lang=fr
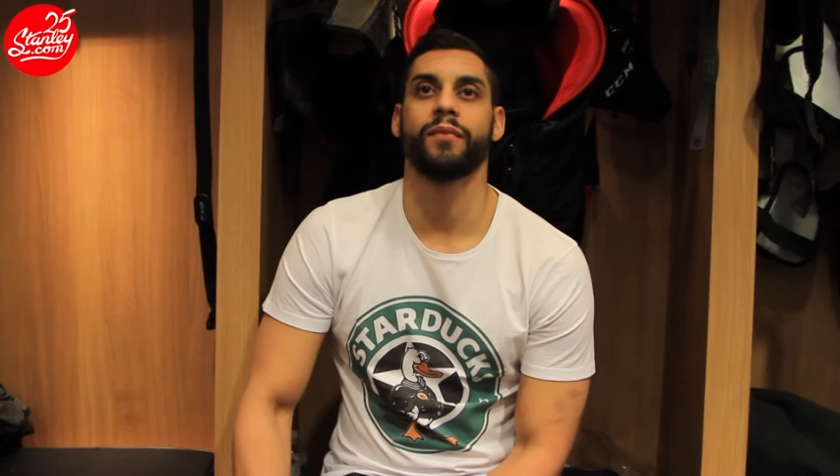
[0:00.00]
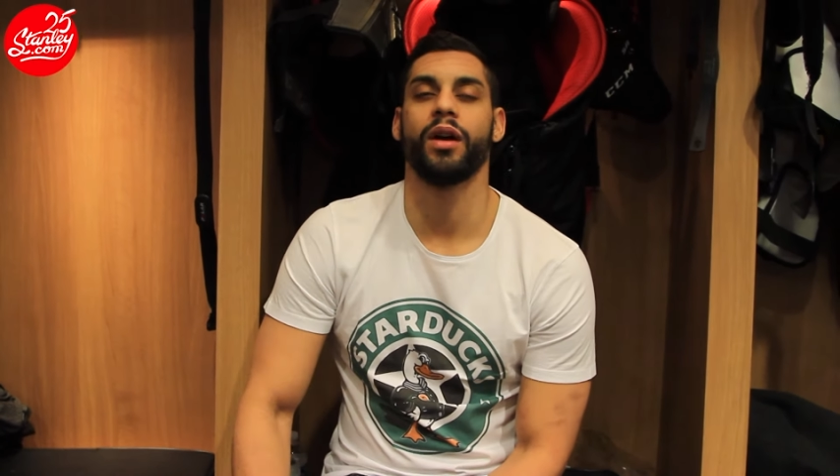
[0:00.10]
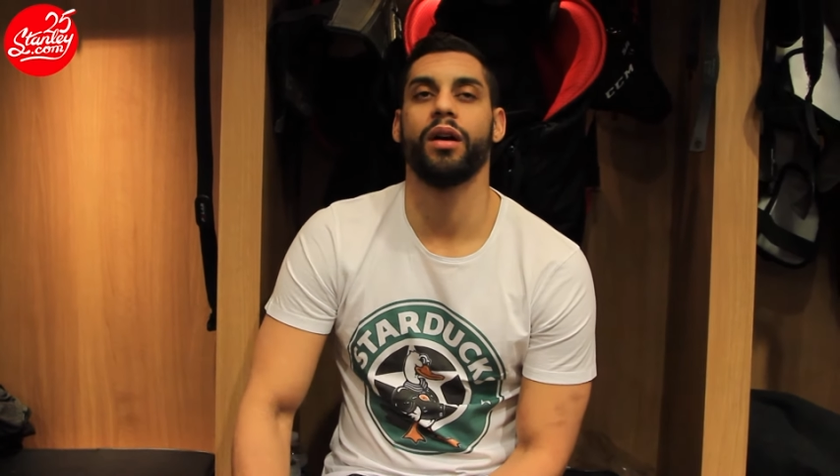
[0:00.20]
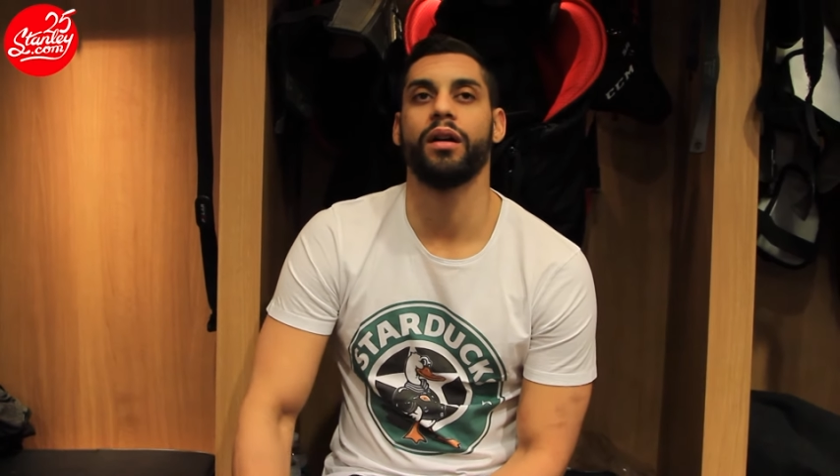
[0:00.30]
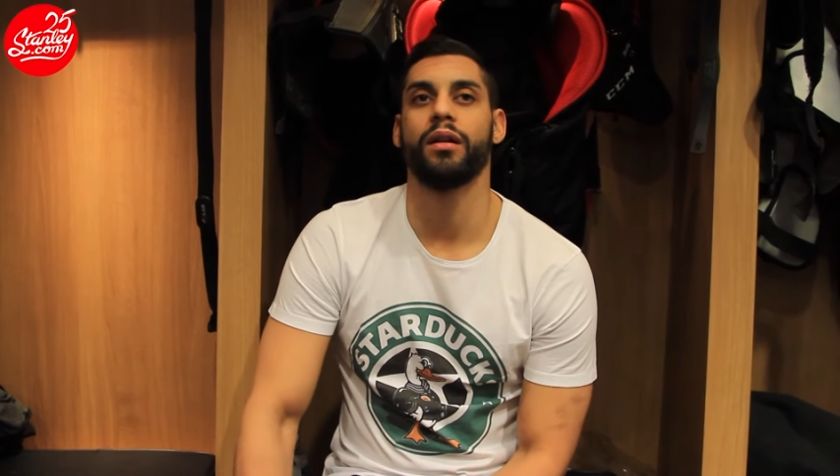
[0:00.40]

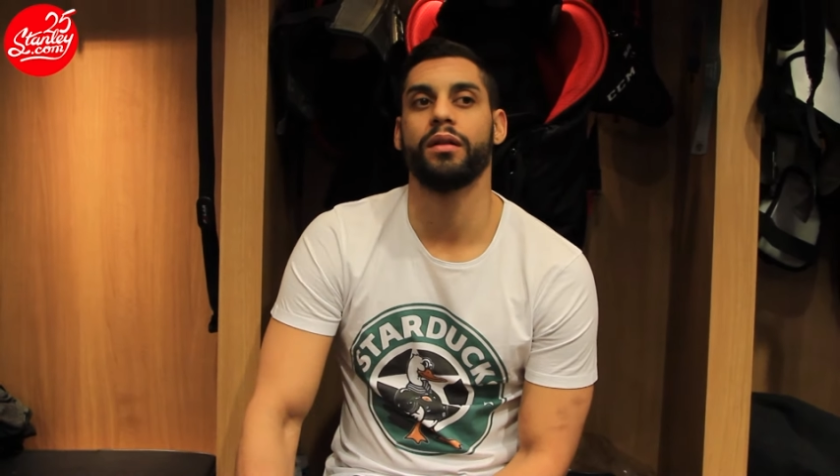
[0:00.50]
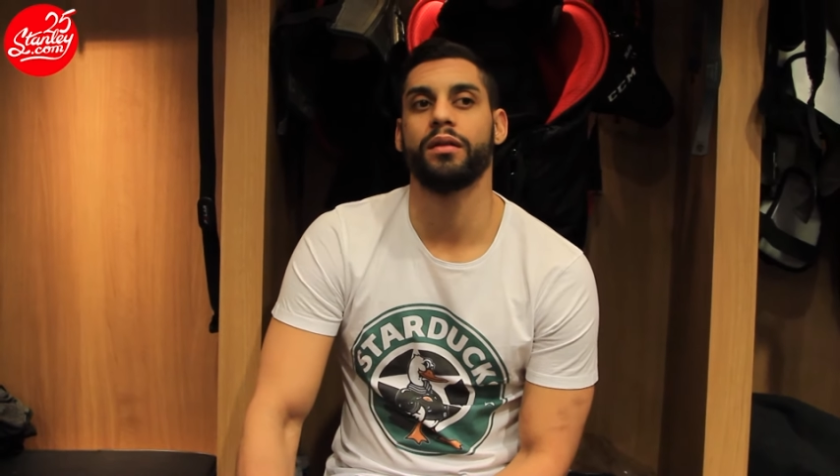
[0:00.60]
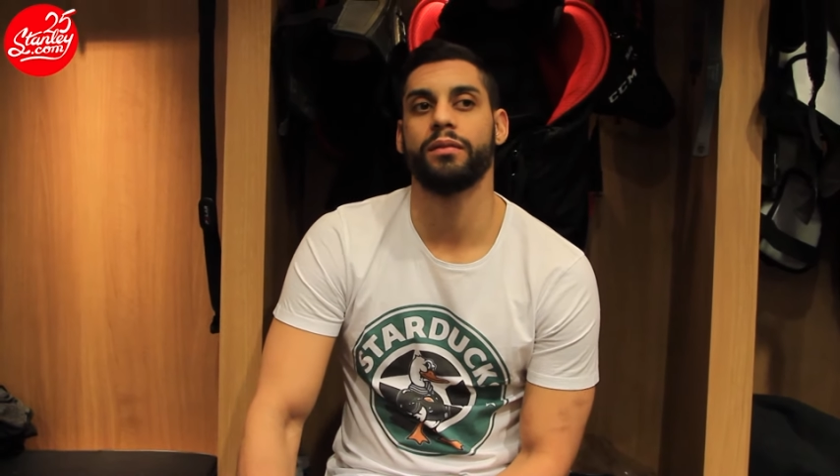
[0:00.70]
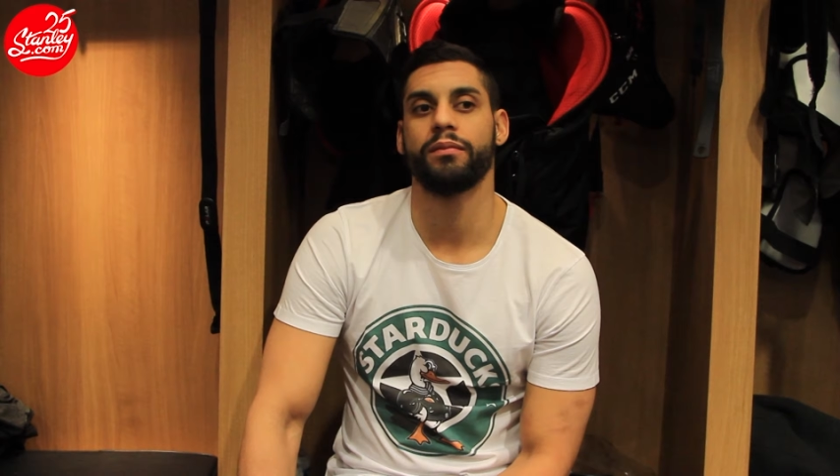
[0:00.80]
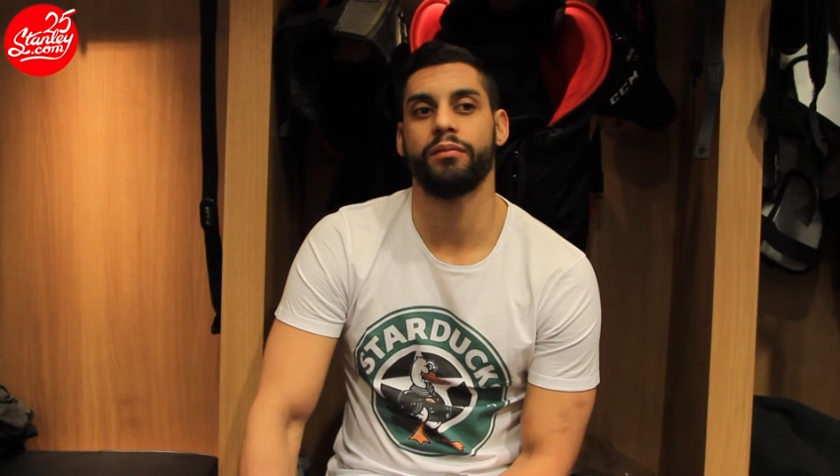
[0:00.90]

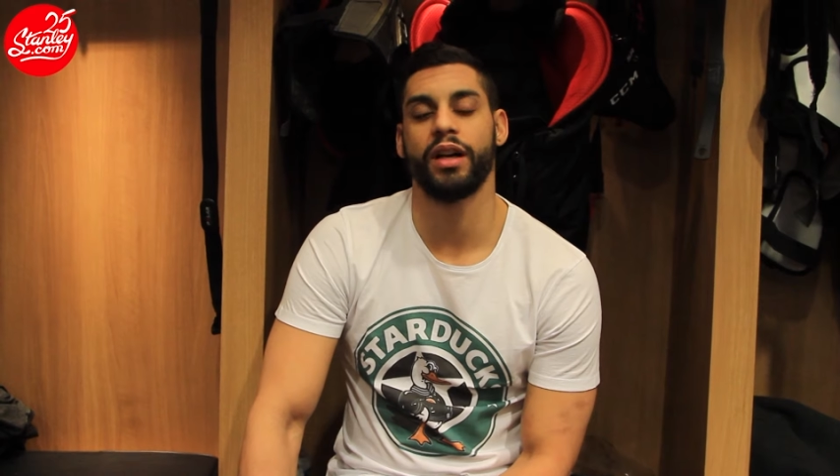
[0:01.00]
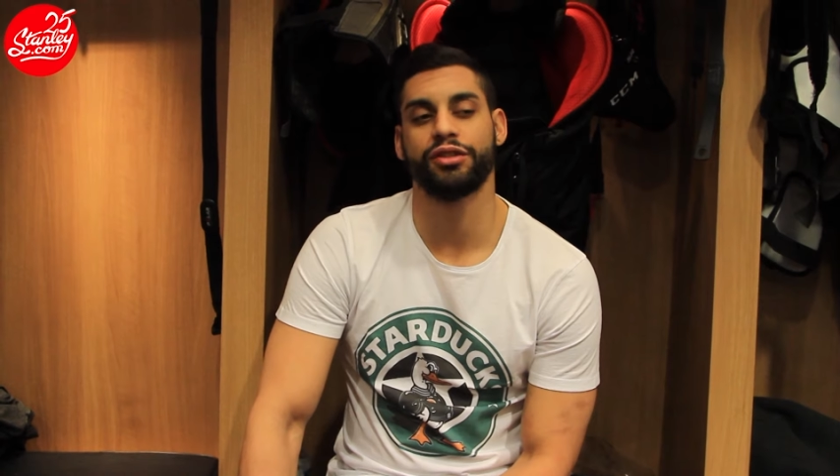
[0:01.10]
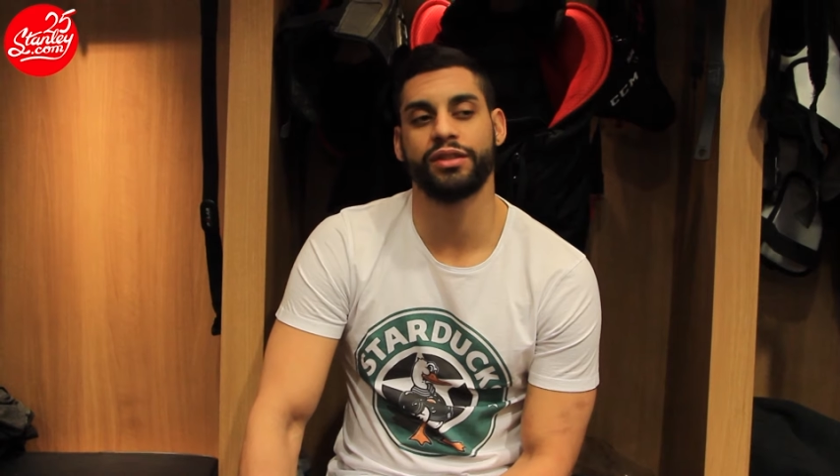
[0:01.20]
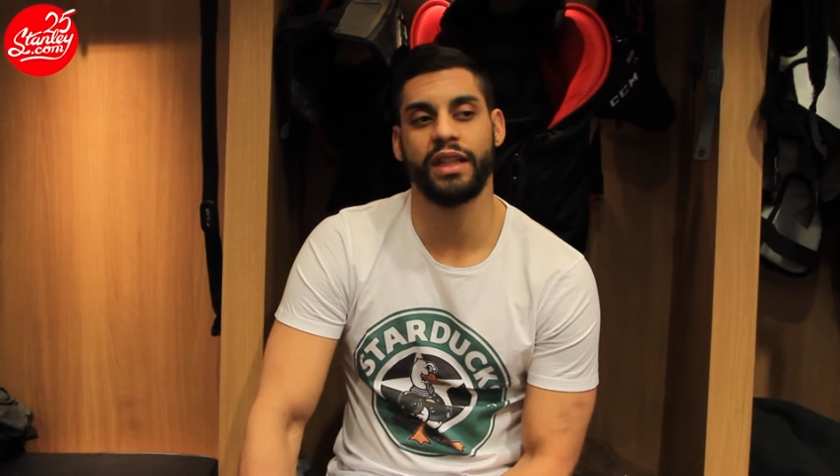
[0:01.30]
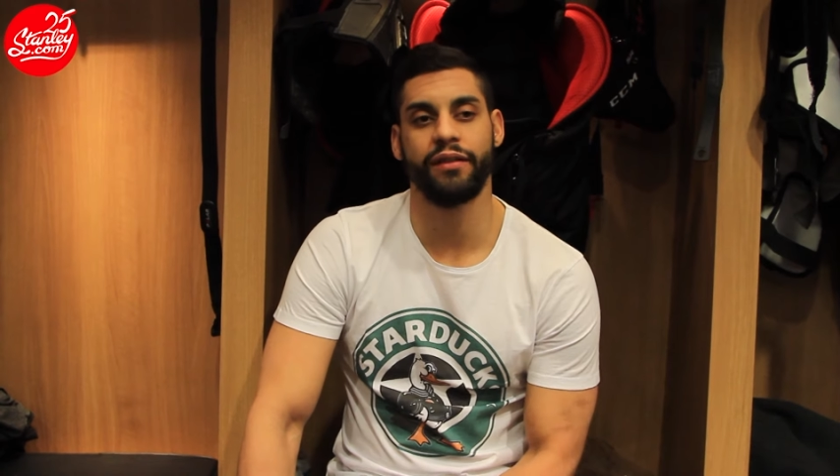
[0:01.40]
euh, bah,
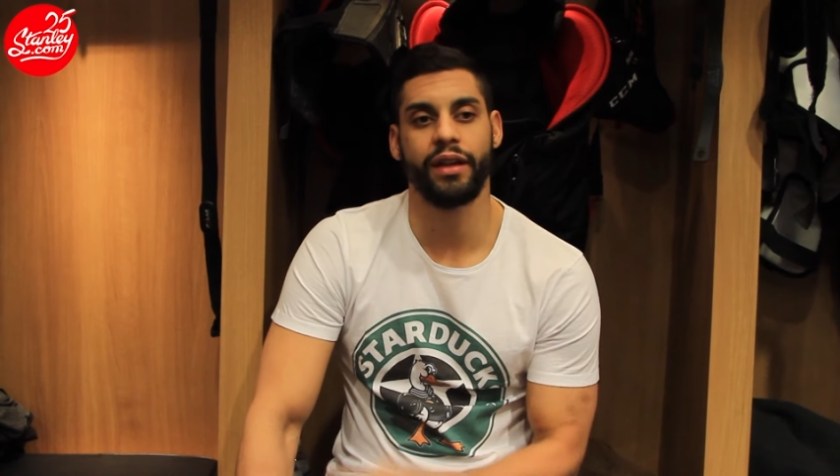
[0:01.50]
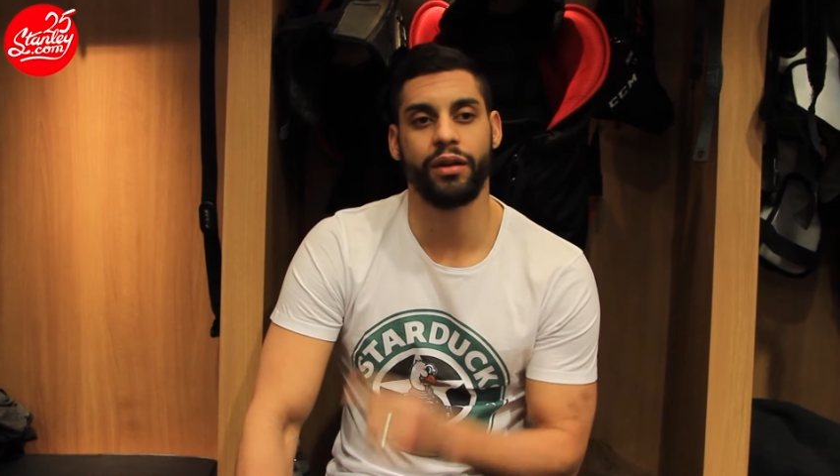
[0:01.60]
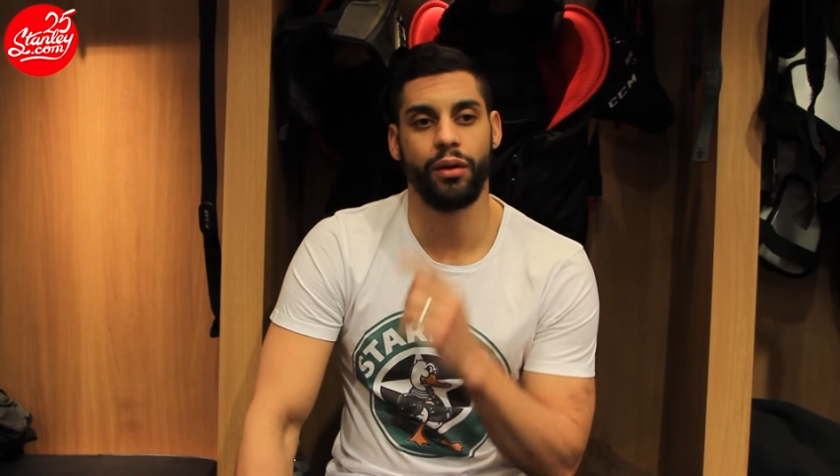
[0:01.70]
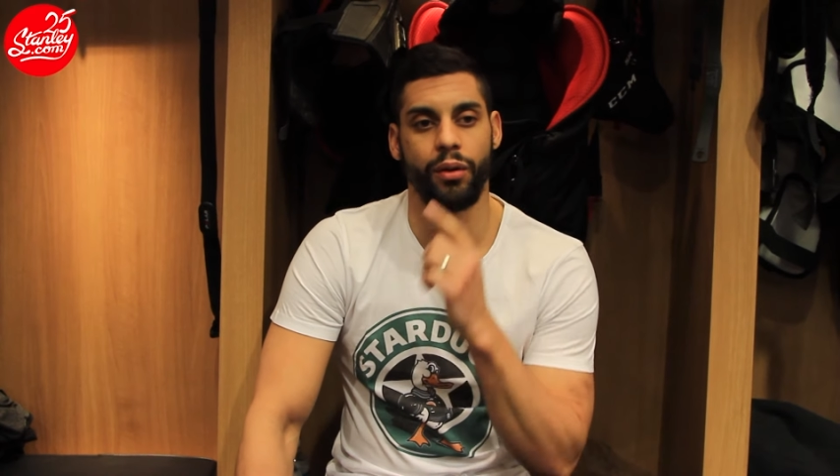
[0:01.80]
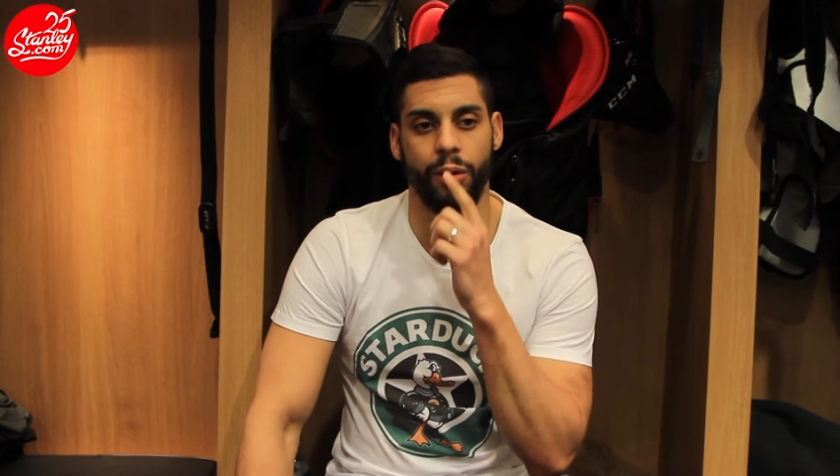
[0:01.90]
Je savais que